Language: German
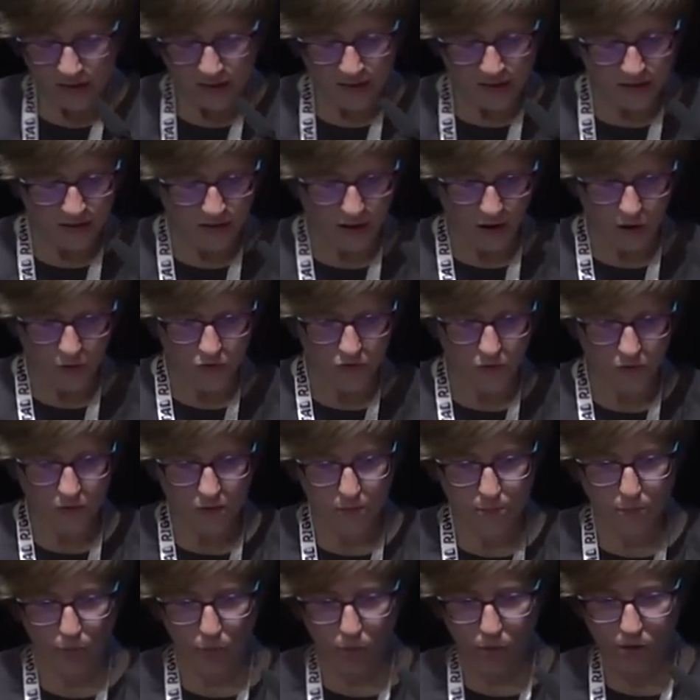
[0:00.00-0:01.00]
genauso
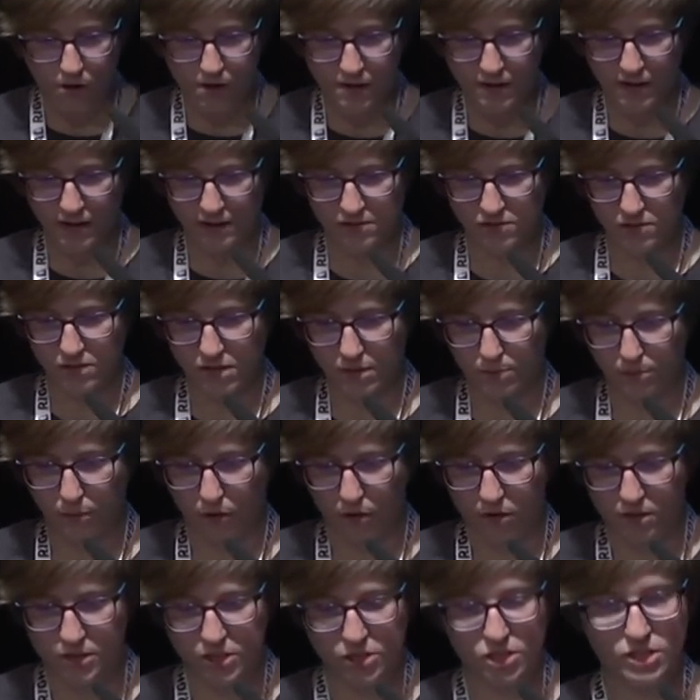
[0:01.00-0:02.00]
in Polen, also die
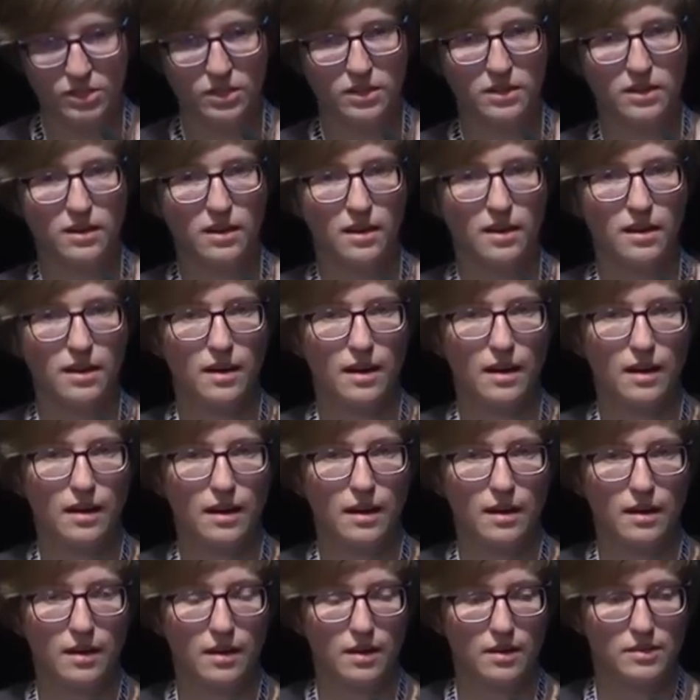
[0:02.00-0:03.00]
polnischen,
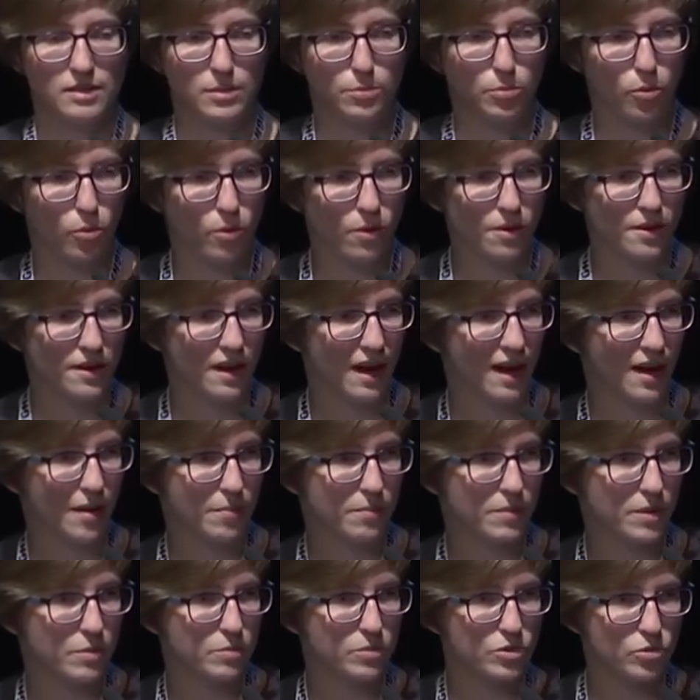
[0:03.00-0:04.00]
äh, äh die Polen
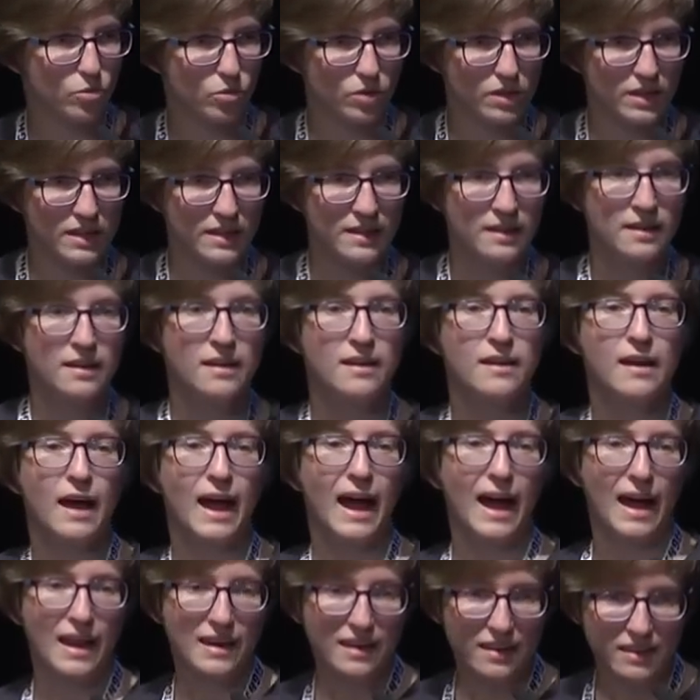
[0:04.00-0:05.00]
haben im Juli
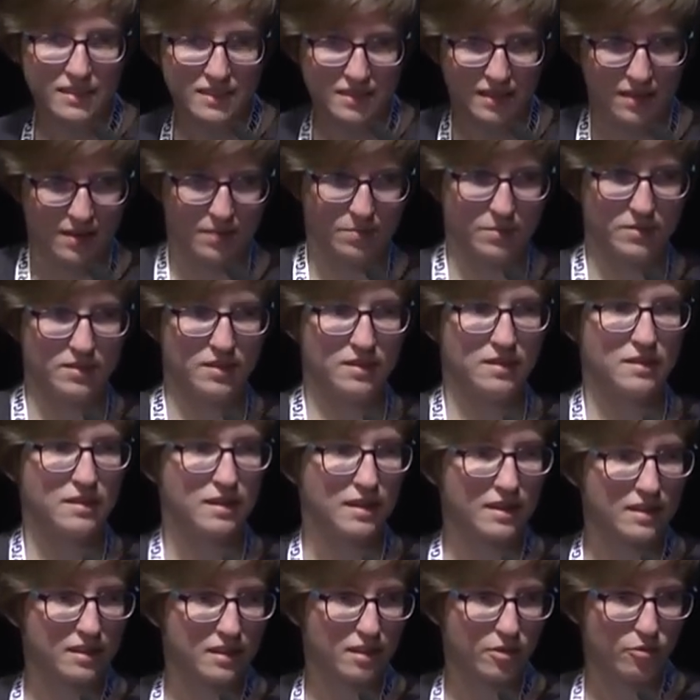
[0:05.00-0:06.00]
allesamt
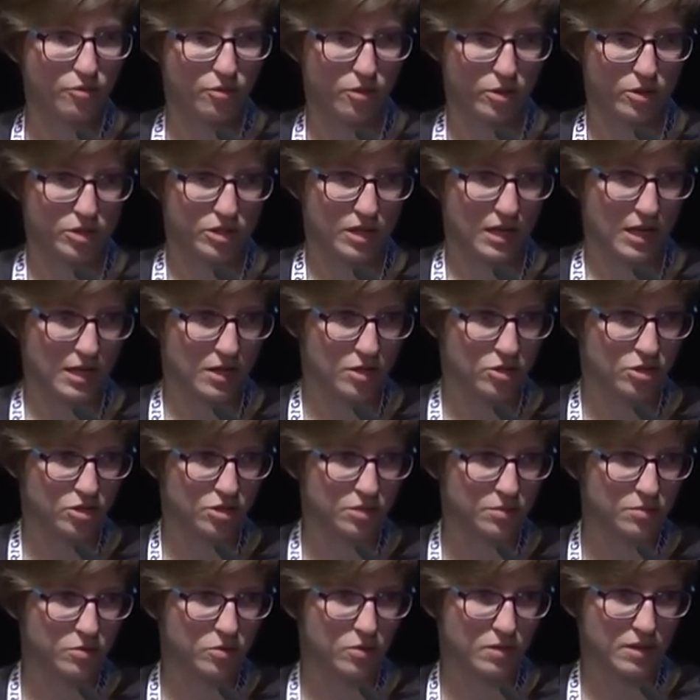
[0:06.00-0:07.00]
gegen den Vorschlag
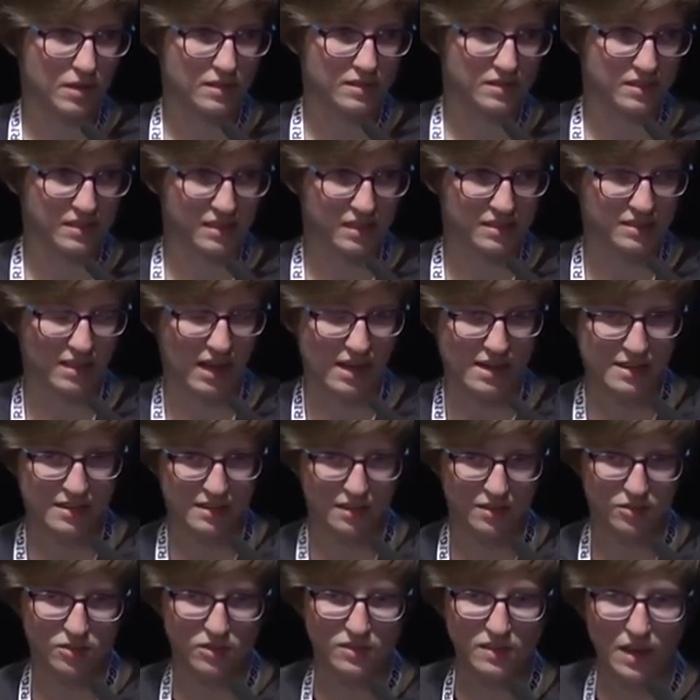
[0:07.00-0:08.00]
gestimmt oder sich enthalten.
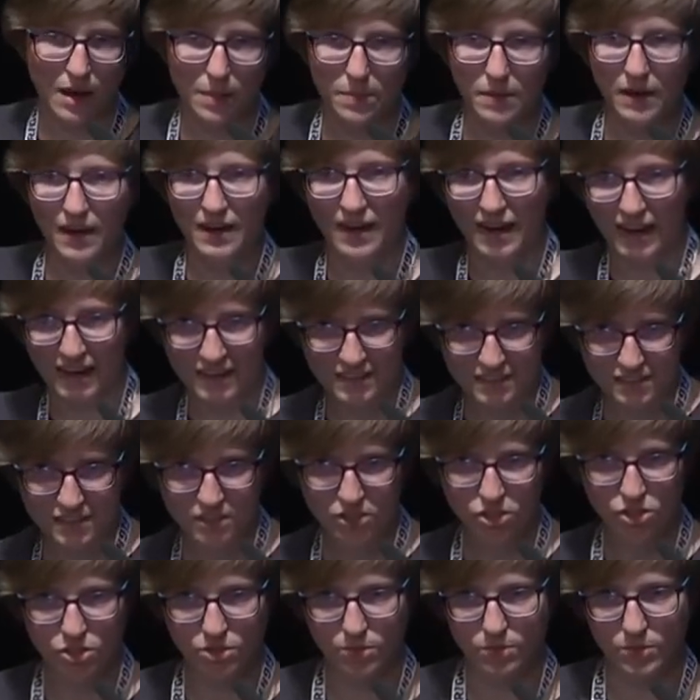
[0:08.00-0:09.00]
Also es gab keine einzige
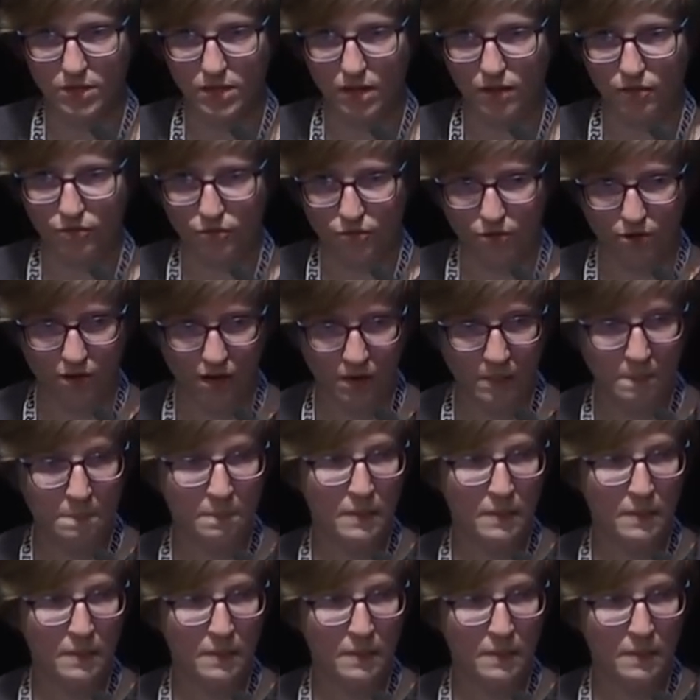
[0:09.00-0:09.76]
Stimme dafür